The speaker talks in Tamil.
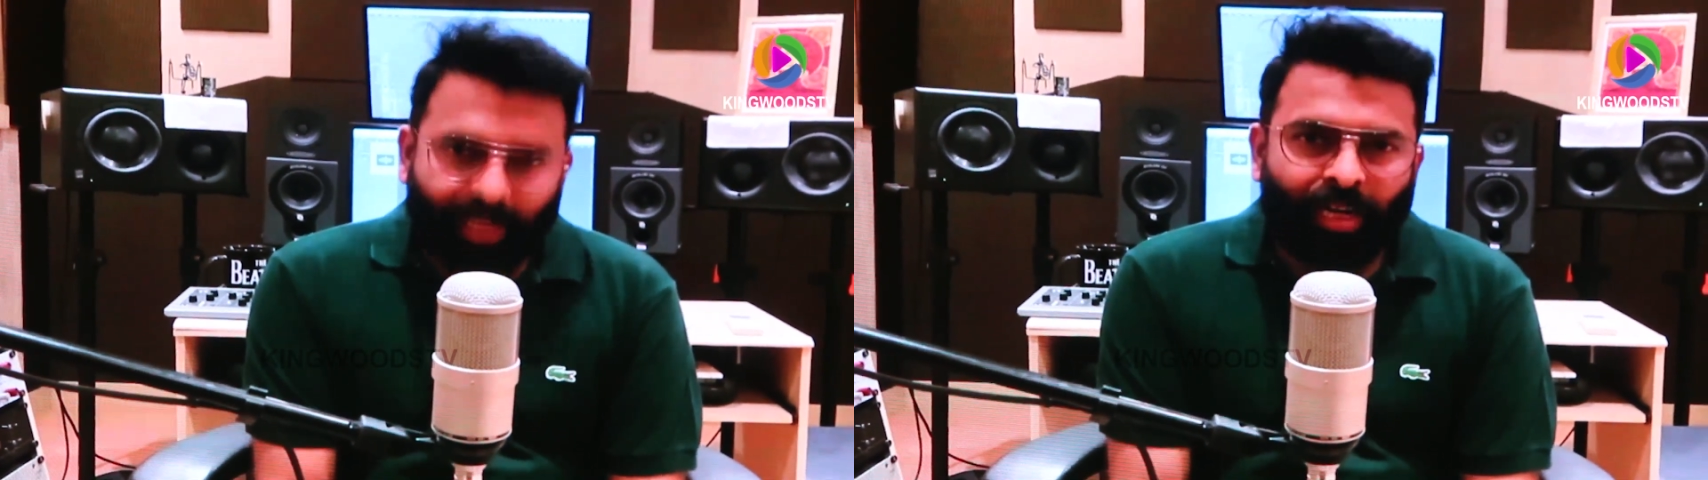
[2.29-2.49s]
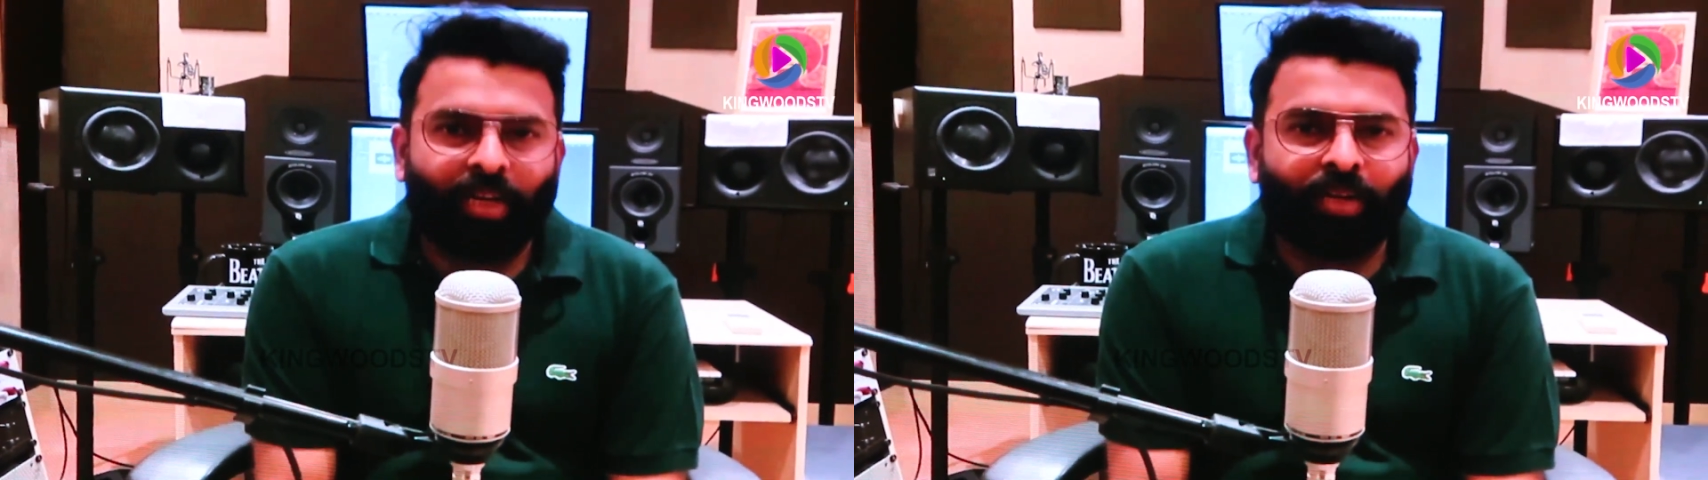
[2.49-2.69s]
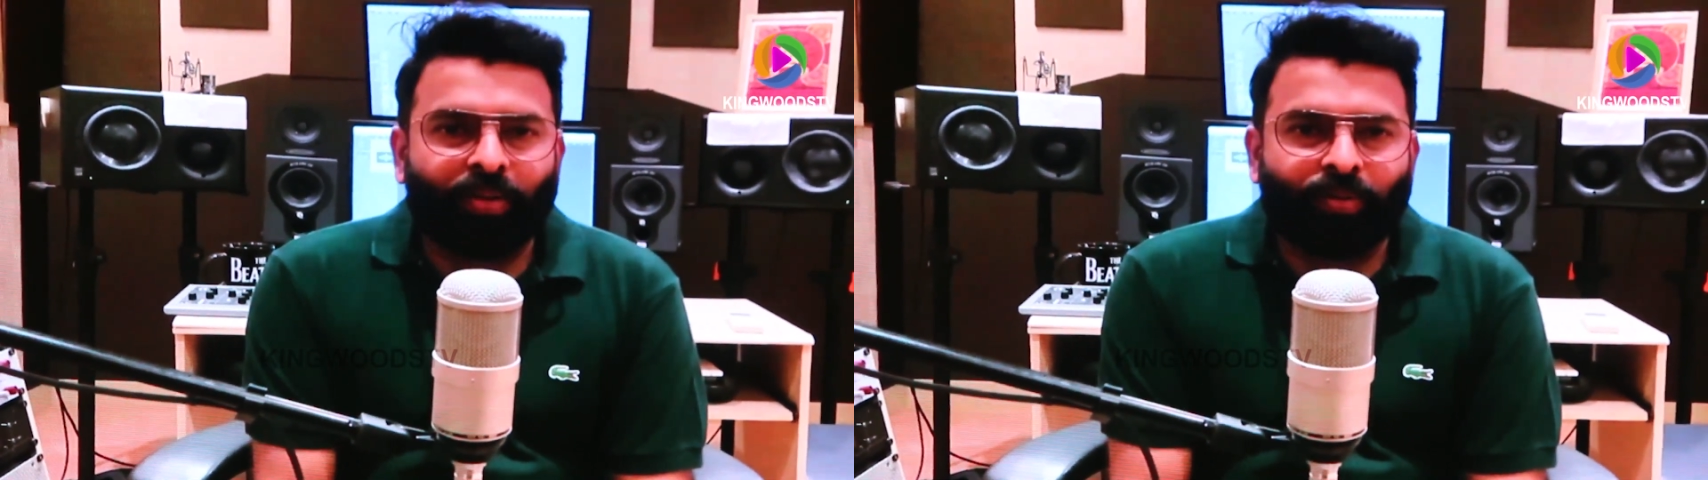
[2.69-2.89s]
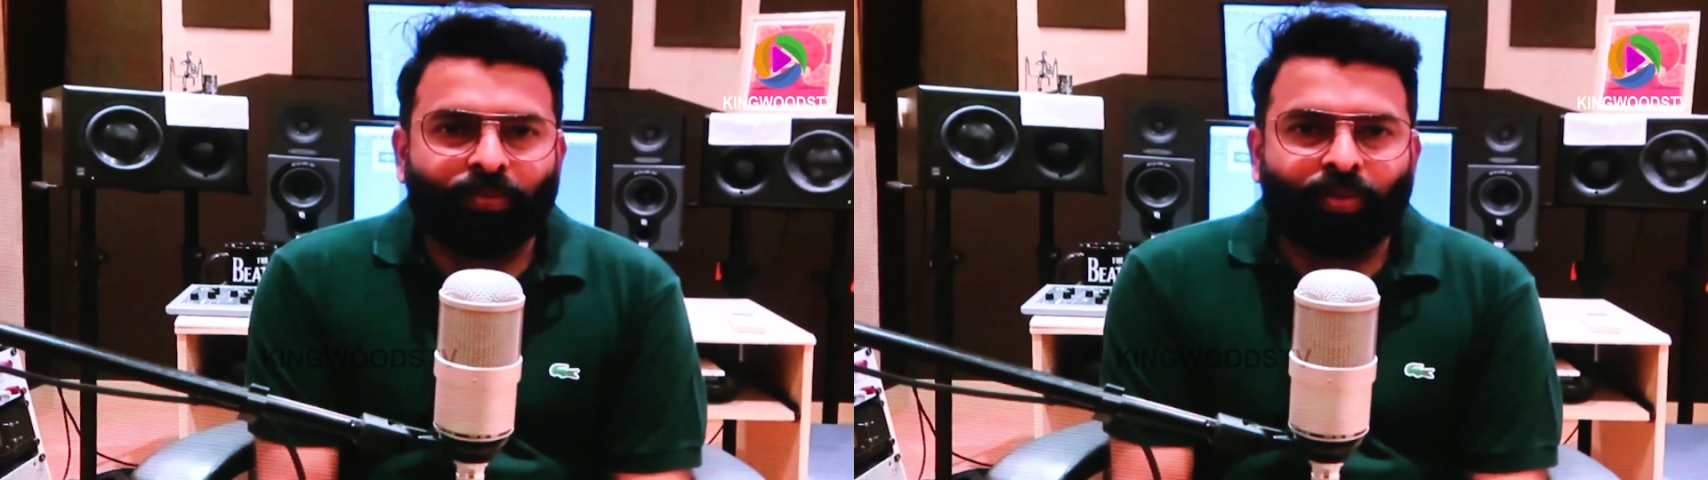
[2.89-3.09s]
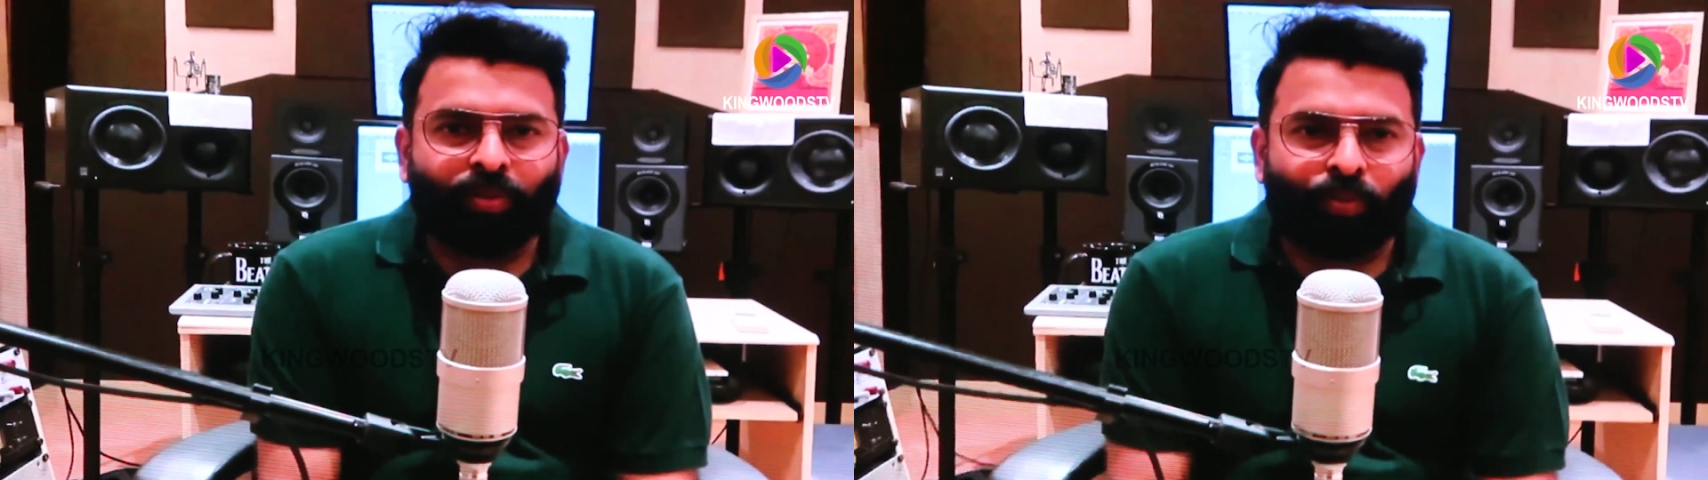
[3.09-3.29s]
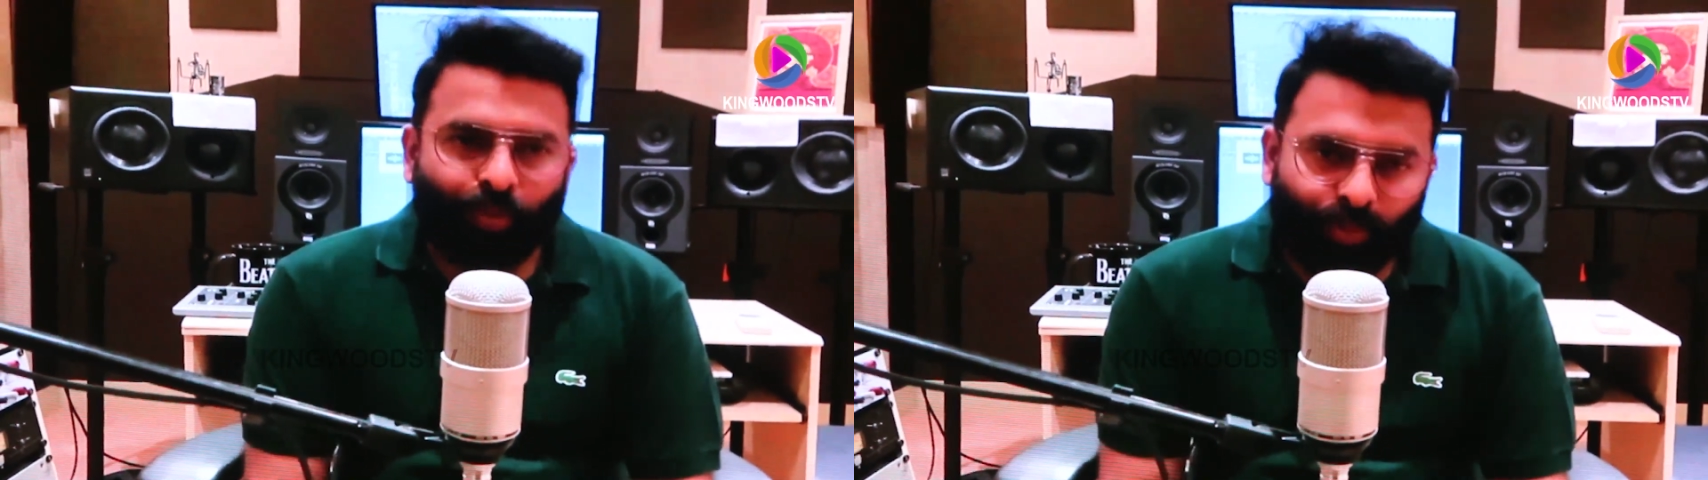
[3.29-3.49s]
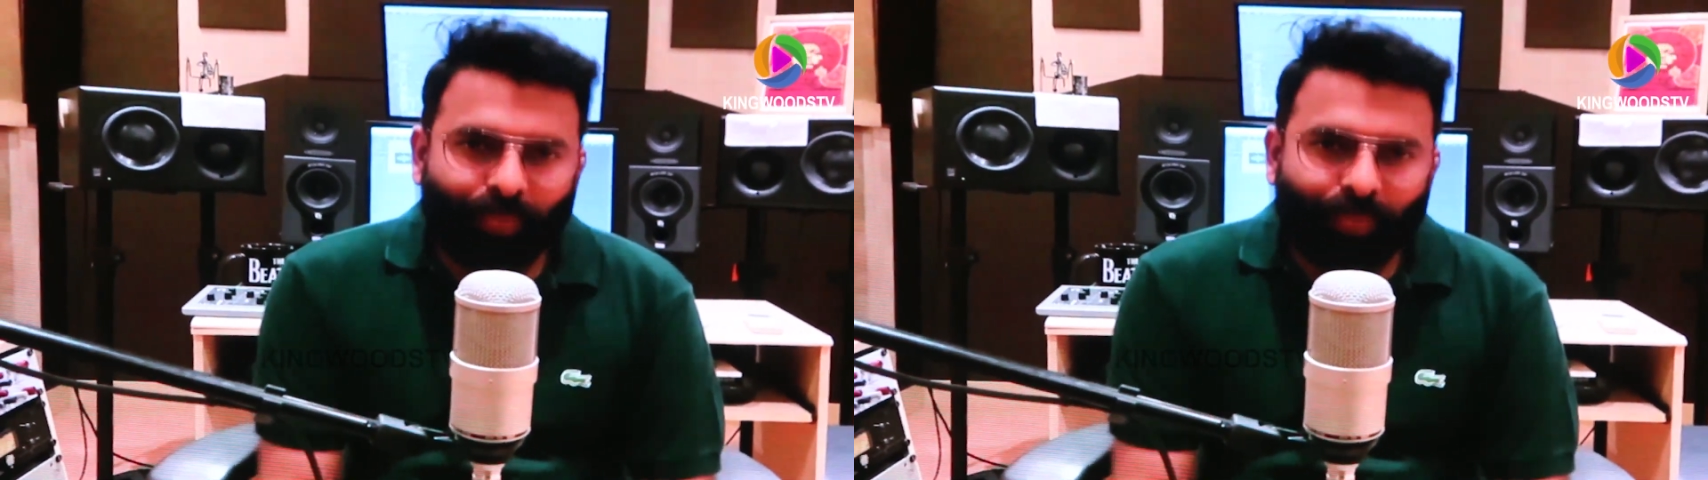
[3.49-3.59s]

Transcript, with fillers: வந்திருக்கிற எல்லாருக்கும்